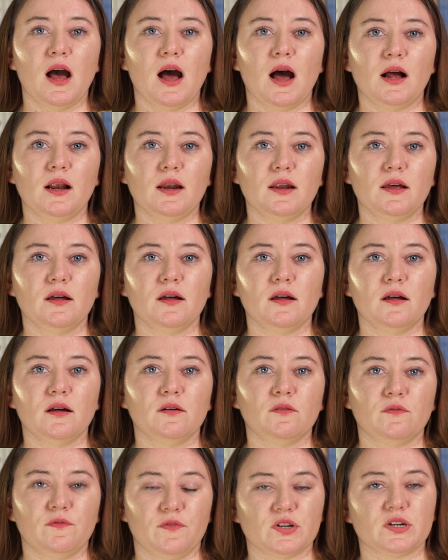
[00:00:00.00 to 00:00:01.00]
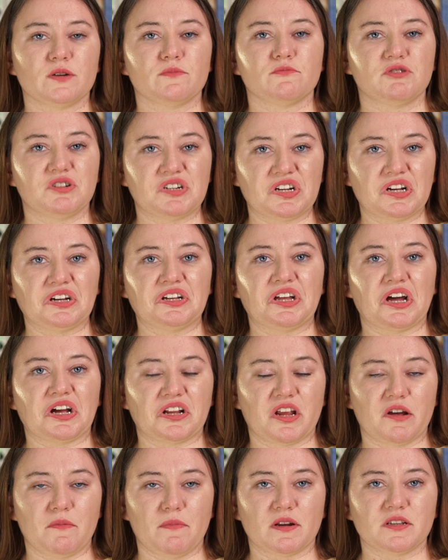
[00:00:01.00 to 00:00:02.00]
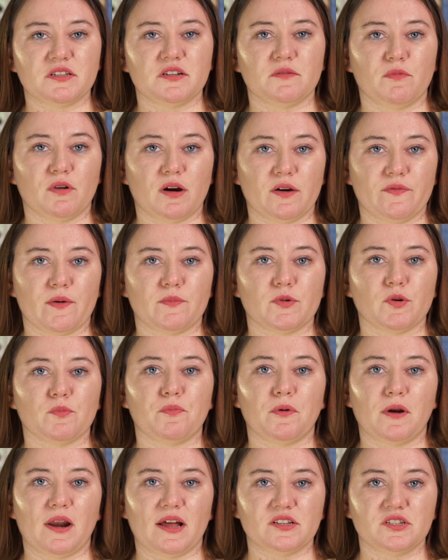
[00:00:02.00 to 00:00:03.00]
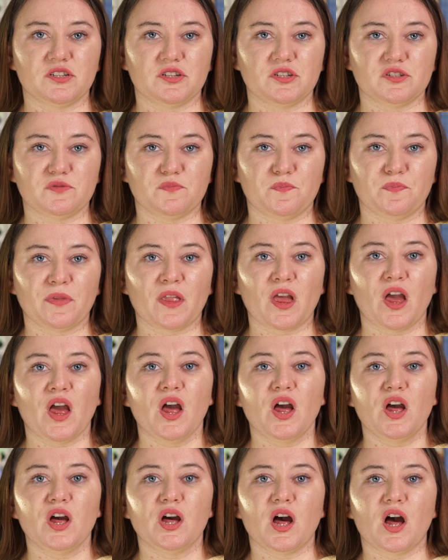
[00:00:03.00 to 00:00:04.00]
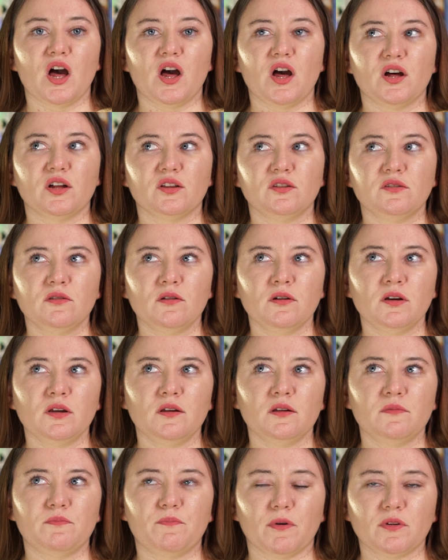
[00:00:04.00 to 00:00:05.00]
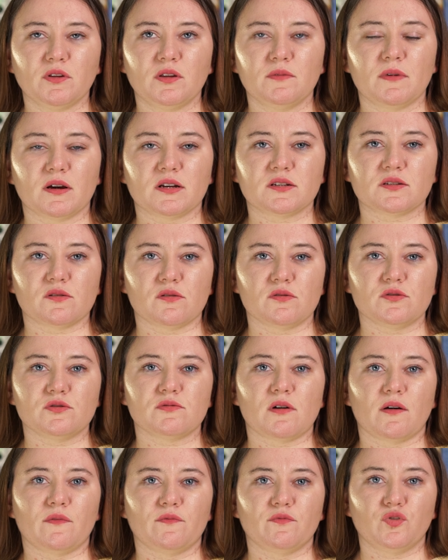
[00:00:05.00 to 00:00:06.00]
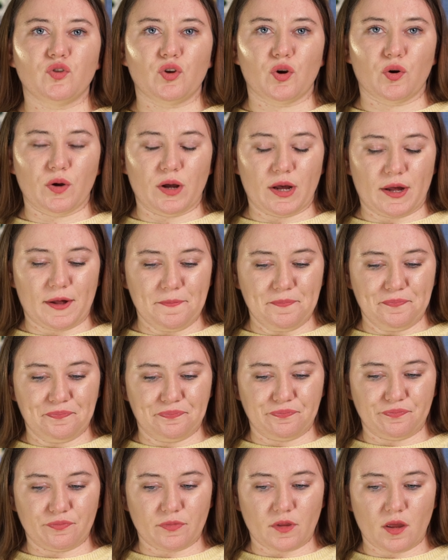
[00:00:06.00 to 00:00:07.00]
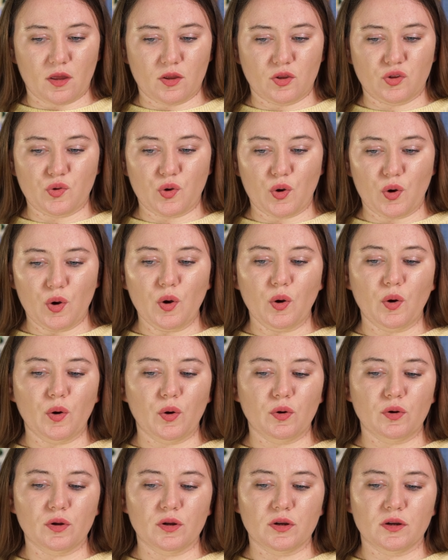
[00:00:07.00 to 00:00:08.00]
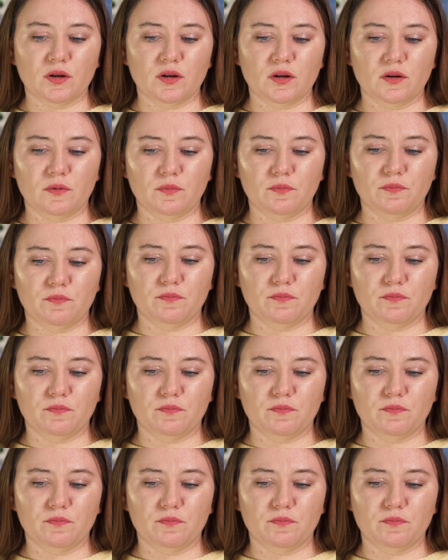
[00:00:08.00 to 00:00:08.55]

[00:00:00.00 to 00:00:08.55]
ale uważam, że jak najbardziej mogę Wam ją polecić. E, no i po tym, jak skończyłam w drogę, to... E,